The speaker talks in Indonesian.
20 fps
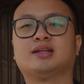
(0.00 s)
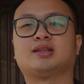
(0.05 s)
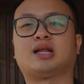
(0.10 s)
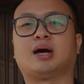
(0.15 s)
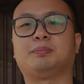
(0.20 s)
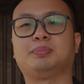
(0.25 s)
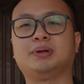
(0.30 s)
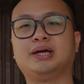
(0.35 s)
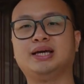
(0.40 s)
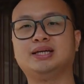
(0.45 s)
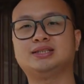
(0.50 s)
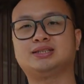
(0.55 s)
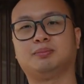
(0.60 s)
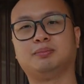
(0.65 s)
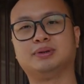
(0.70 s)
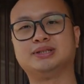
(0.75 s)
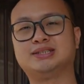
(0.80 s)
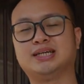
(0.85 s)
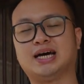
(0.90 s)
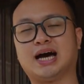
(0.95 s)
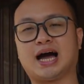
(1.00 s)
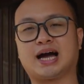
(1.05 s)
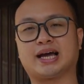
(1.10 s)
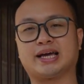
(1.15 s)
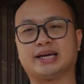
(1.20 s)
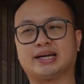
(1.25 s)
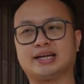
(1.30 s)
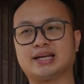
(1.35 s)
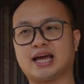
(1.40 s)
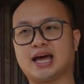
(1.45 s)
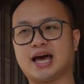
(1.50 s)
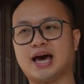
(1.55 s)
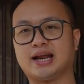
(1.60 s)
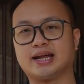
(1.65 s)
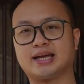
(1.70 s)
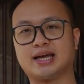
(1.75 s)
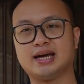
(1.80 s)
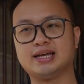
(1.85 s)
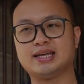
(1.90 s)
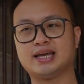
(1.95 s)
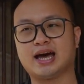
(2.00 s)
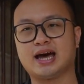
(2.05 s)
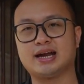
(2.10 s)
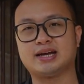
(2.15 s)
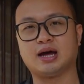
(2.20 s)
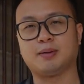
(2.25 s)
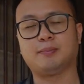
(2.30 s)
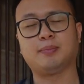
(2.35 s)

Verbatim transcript: Tapi semenjak akhirnya harganya ada